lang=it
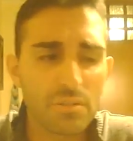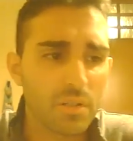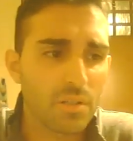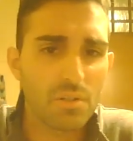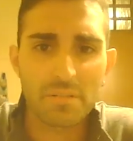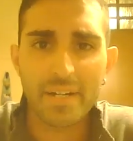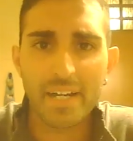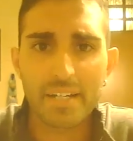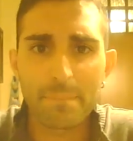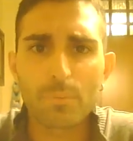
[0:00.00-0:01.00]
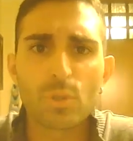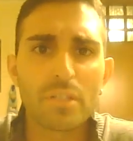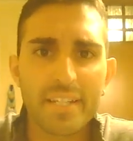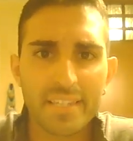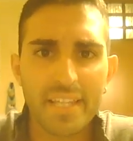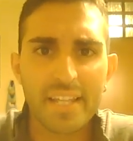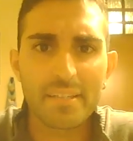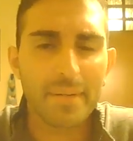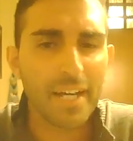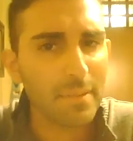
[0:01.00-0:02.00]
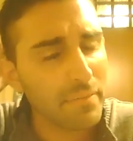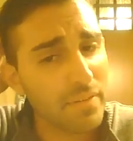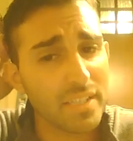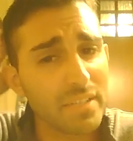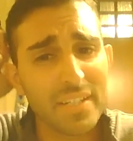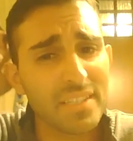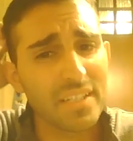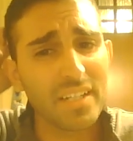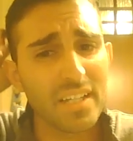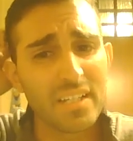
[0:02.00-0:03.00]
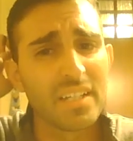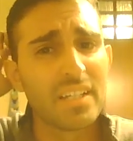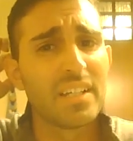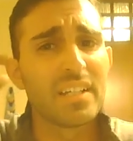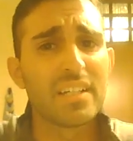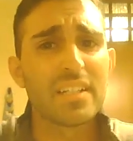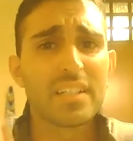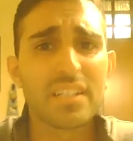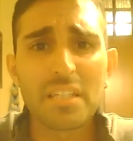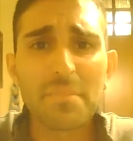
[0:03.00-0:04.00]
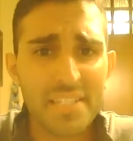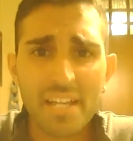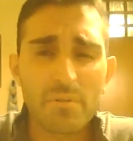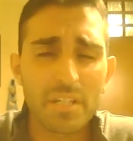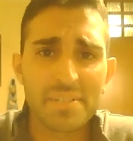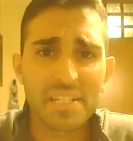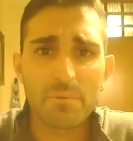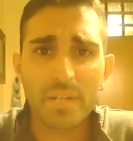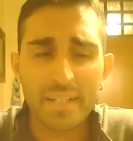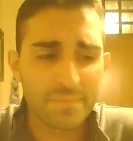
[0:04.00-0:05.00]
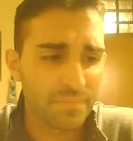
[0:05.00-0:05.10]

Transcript: qualcosa magari più divertente, magari per far divertire eh, chi mi segue, chi mi seguirà.